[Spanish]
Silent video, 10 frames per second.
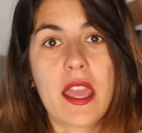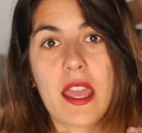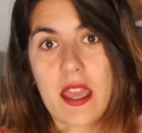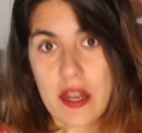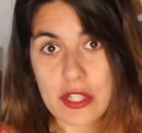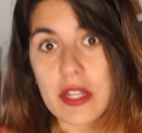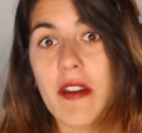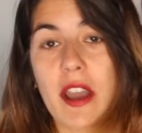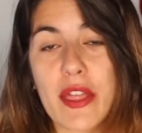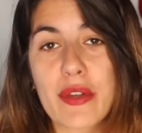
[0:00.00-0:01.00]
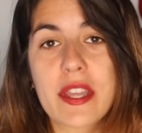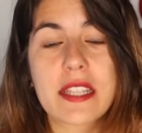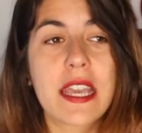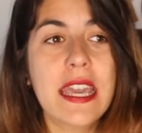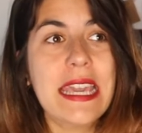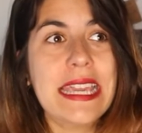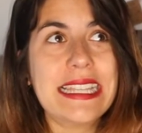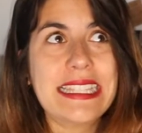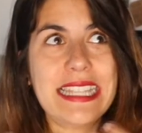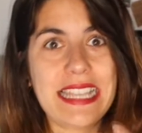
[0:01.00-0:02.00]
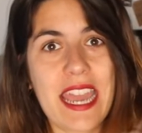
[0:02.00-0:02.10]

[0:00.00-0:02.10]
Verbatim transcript: eh, los trabajadores y si